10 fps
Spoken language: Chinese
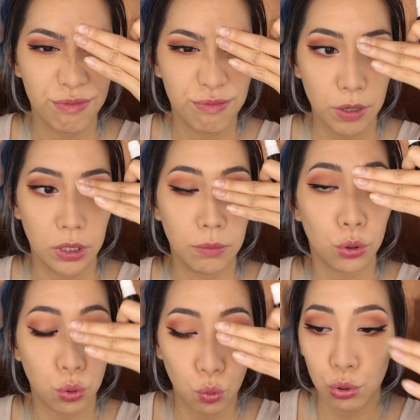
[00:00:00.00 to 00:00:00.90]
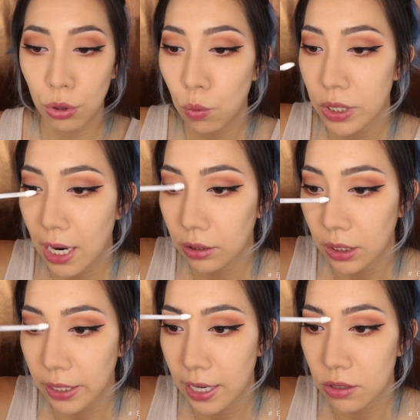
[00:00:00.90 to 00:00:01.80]
没有那么凸，所以我想要
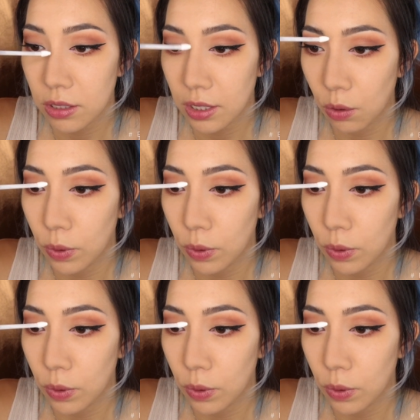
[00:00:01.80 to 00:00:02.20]
提亮是这个